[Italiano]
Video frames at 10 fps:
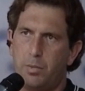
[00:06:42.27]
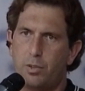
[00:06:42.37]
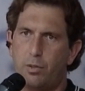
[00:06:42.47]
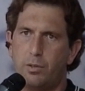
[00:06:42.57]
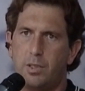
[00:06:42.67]

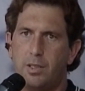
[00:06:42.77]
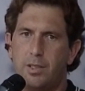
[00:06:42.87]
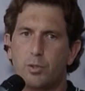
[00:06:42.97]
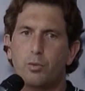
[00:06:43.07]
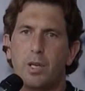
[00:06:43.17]
e non hanno
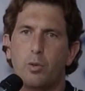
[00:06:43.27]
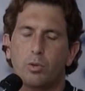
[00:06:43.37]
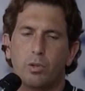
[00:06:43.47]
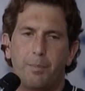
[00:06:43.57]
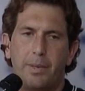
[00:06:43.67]
bisogno di
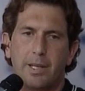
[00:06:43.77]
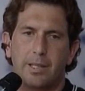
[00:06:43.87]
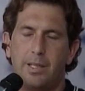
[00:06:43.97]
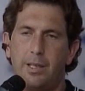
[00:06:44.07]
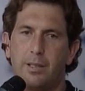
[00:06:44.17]
nessun
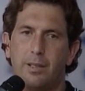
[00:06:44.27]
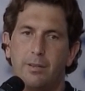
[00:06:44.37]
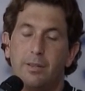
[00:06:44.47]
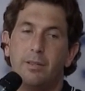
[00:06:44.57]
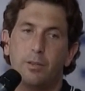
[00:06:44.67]
aiuto da
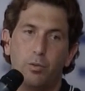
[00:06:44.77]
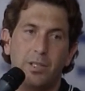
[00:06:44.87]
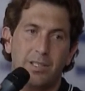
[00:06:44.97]
parte